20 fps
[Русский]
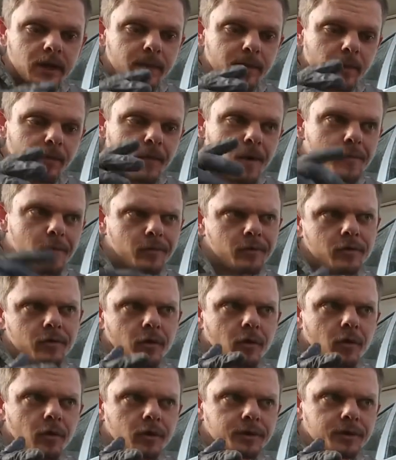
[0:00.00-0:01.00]
Да? По-моему, у
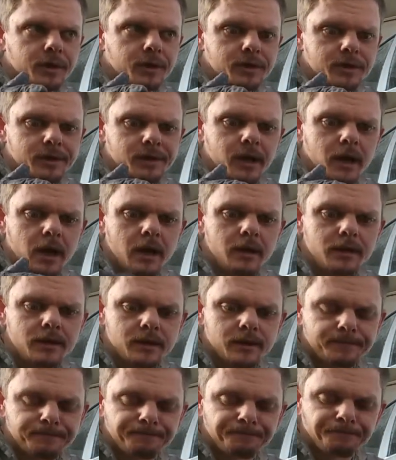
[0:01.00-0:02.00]
нее год есть
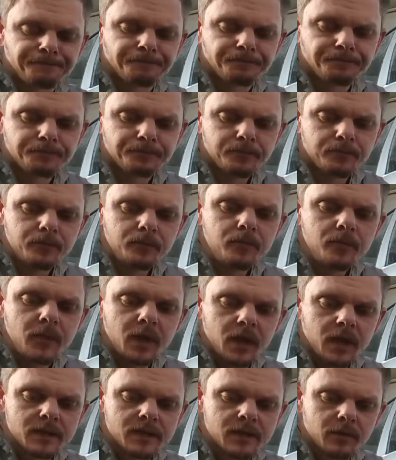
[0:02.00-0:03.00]
гарантии
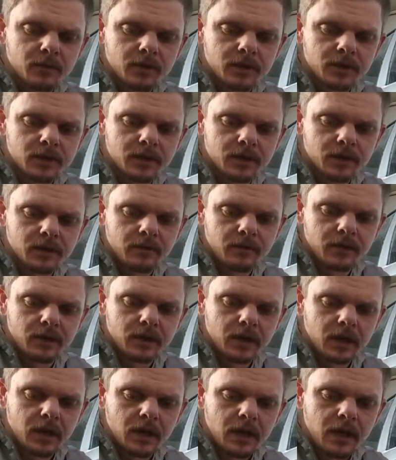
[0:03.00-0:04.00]
от
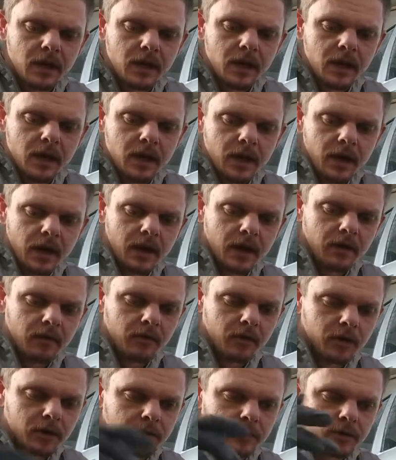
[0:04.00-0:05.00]
завода-изготовителя. А
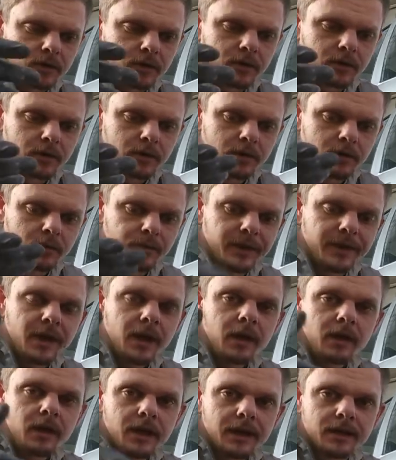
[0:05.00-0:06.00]
вот. Э, у
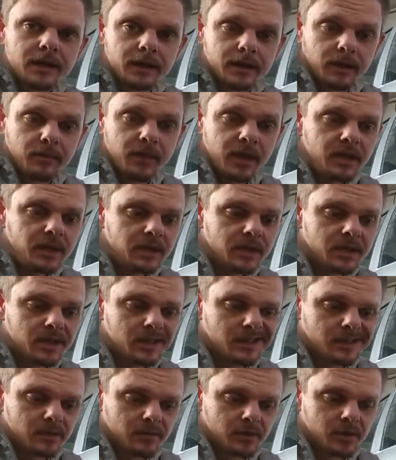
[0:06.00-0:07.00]
меня она где-то
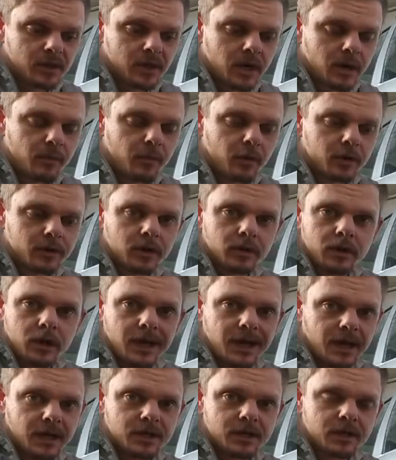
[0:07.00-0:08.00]
месяц уже работает
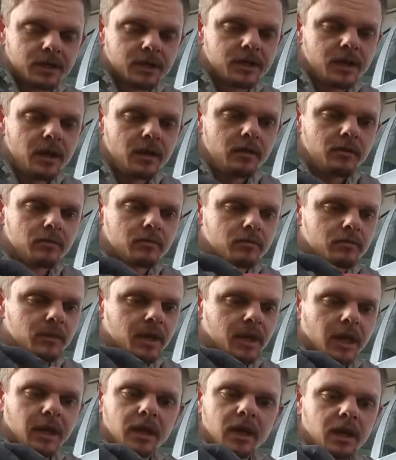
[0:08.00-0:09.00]
каждый день.
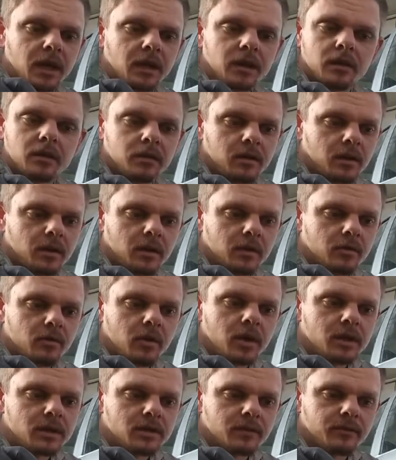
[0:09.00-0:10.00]
Никаких каких-то
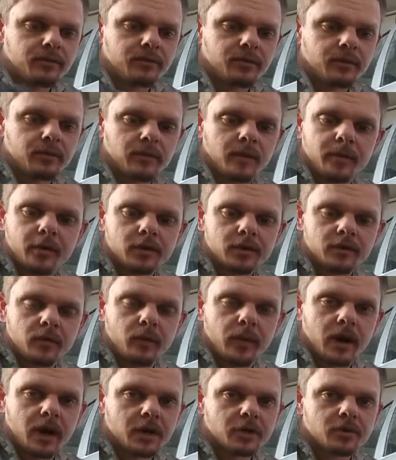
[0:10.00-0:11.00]
нюансов,
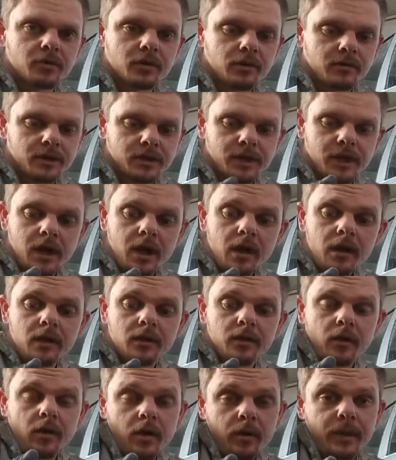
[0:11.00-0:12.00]
вопросов пока что не
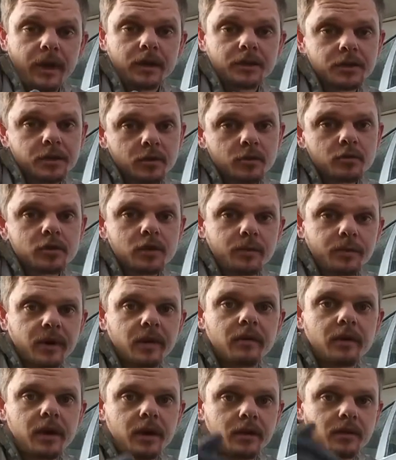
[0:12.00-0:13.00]
возникало. Но, опять же, нужно
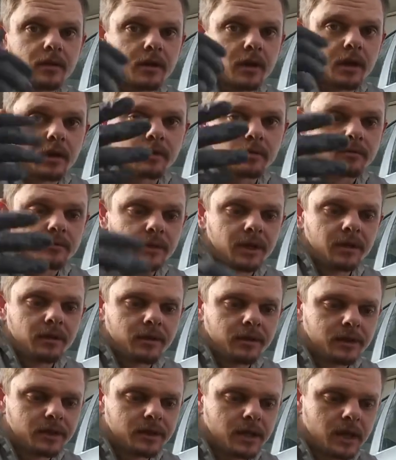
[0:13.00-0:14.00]
проверить на
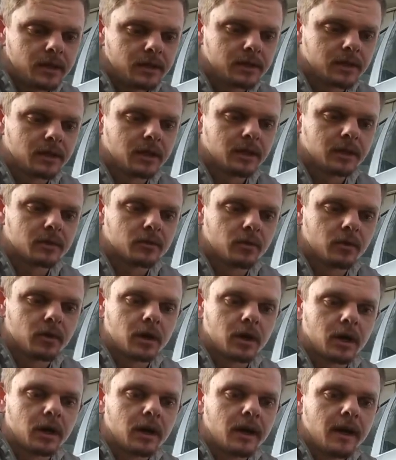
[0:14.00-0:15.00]
длинной дистанции, да,
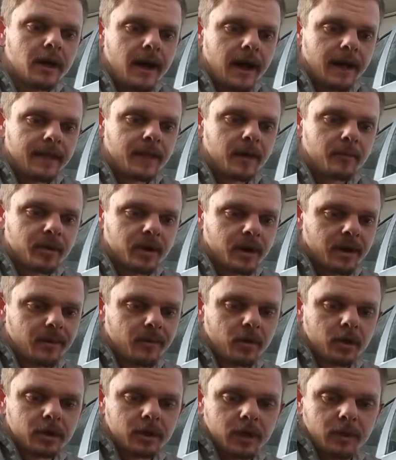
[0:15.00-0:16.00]
сколько она
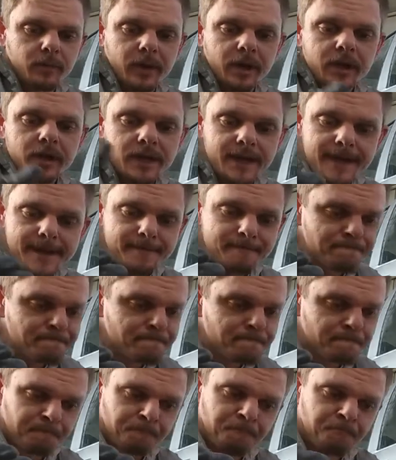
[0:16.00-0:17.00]
проработает. По идее,
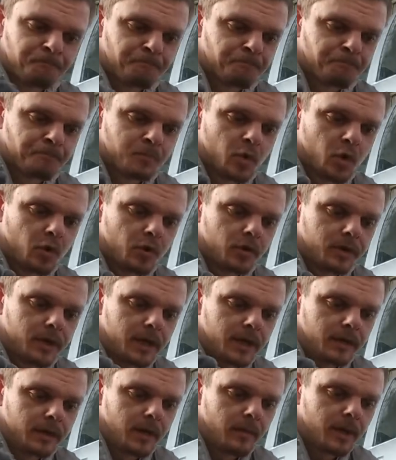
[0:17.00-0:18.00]
но ну,
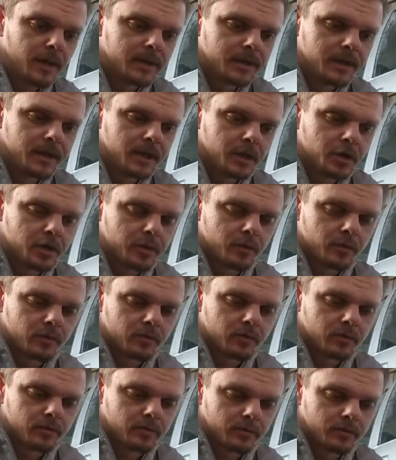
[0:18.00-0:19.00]
ей ломаться нечему.
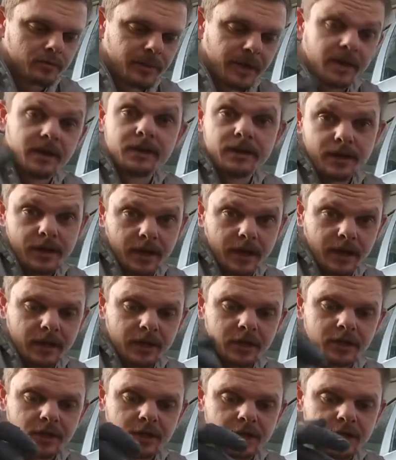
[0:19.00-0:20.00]
По идее,
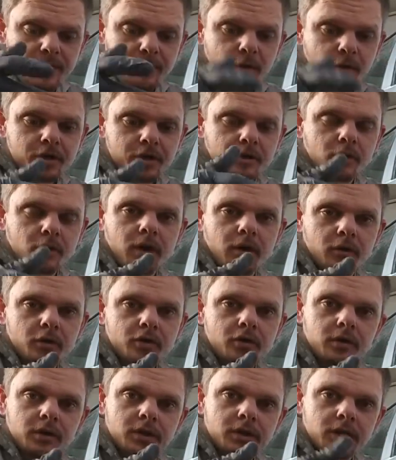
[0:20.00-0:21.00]
конечно же. Может только
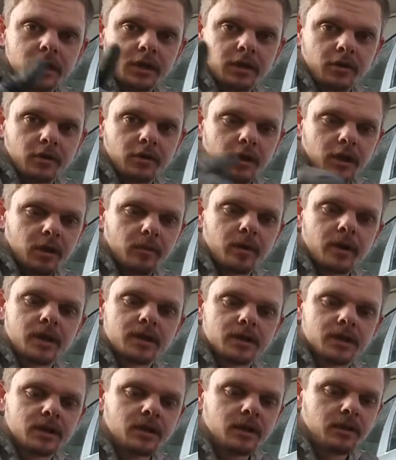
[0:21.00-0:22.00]
вот что-то с электроникой
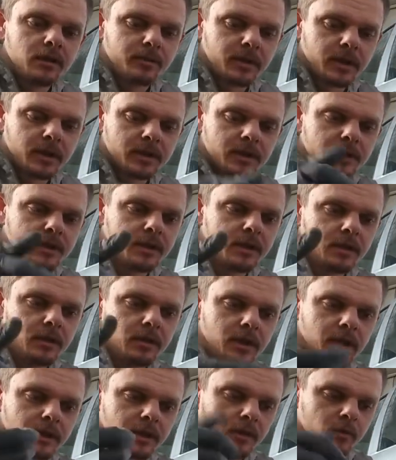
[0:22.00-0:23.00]
произойти.
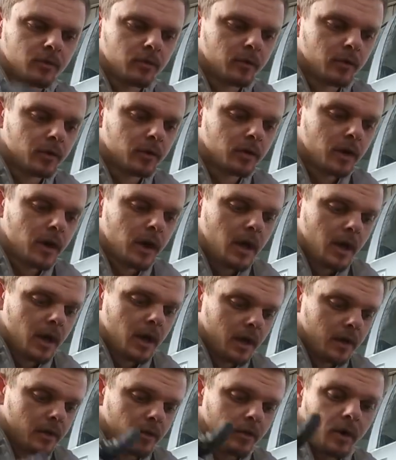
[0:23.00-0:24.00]
произойти. Я так думаю,
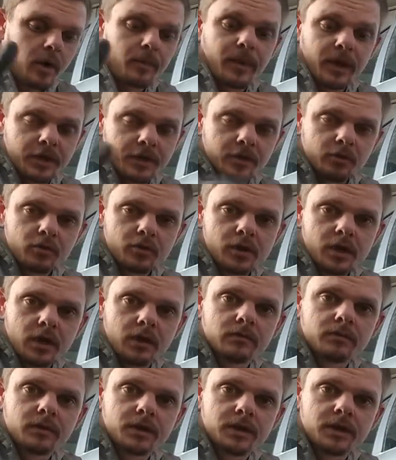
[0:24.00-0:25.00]
но, опять же,
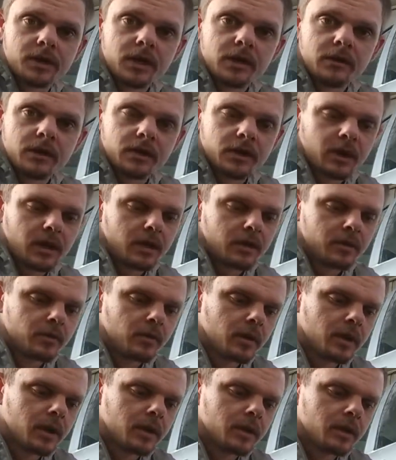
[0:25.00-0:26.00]
нужно тестировать на,
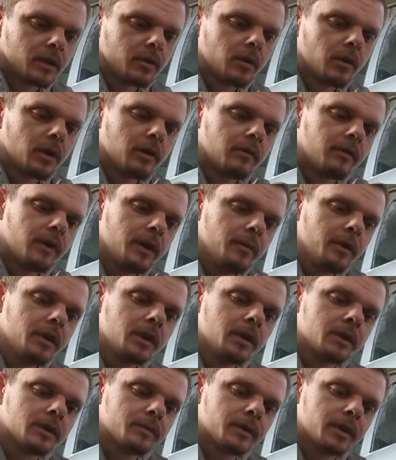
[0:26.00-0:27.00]
долго, на долгом
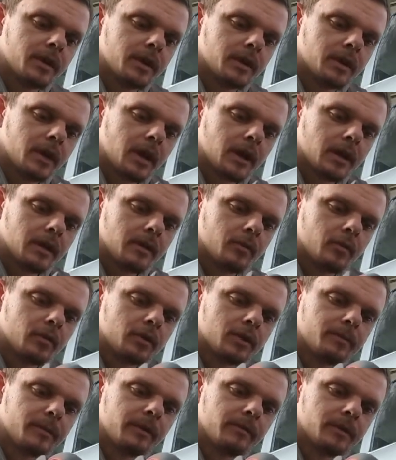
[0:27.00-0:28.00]
времени и смотреть, как она
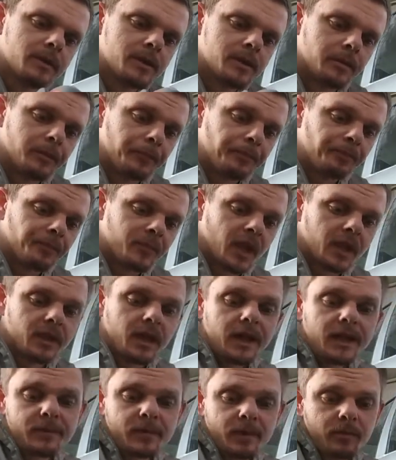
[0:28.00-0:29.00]
будет себя вести. На
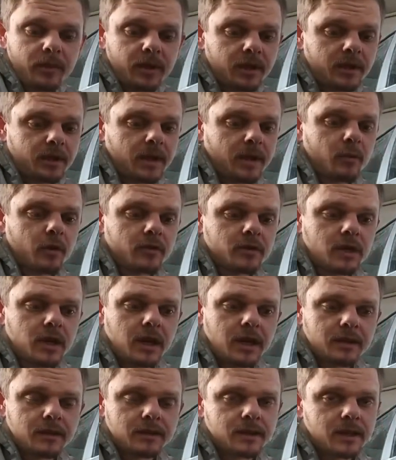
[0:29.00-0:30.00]
данный момент, на мой
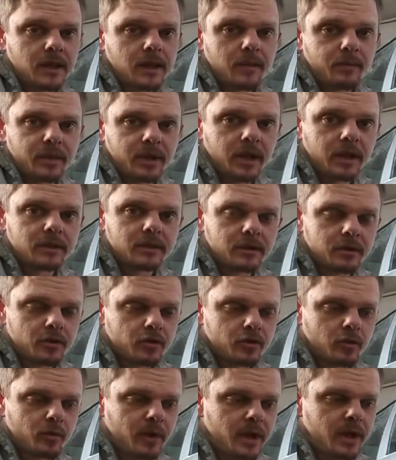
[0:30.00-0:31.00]
взгляд, за 15
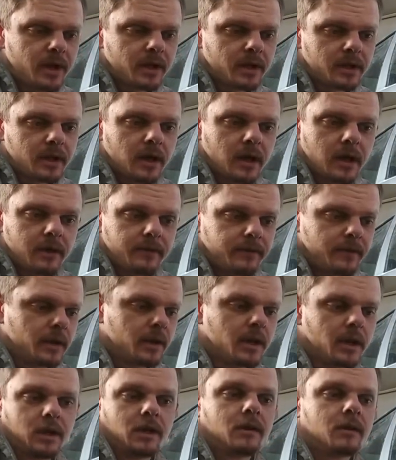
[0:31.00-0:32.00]
тысяч рублей это
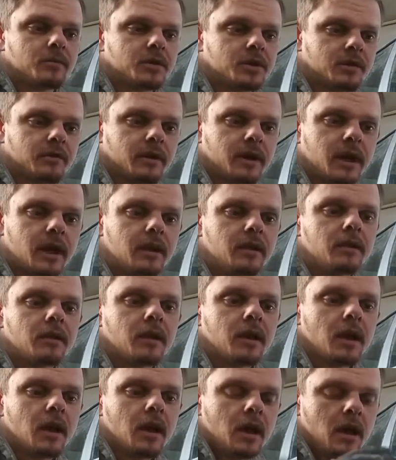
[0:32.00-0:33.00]
офигенный вообще вариант,
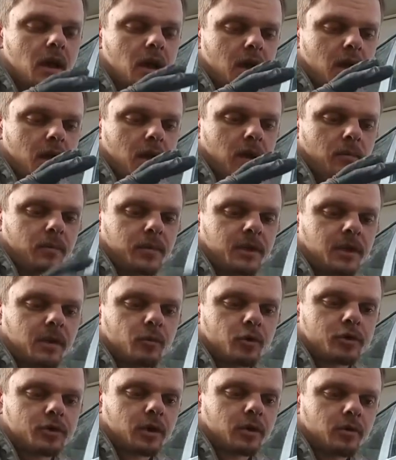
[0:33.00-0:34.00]

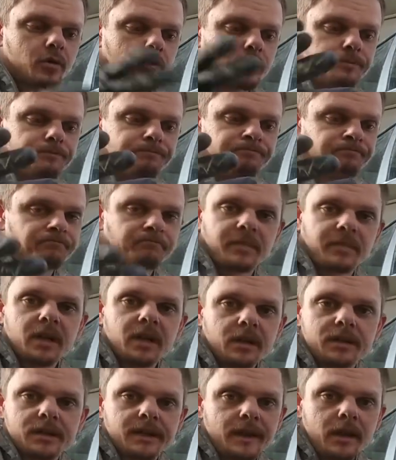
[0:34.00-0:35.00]
потому что, ну, по
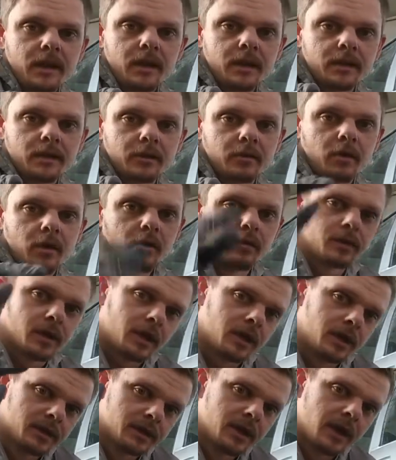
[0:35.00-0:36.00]
этой цене это только вот
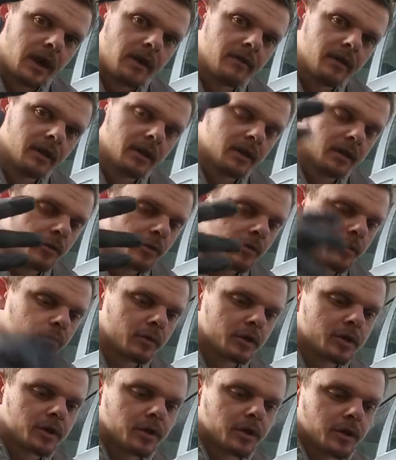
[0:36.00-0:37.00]
такие здоровенные
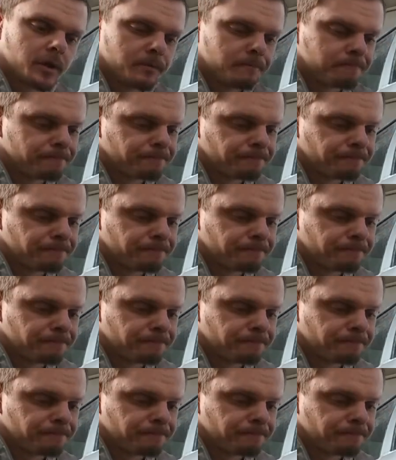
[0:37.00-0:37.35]
будут машинки.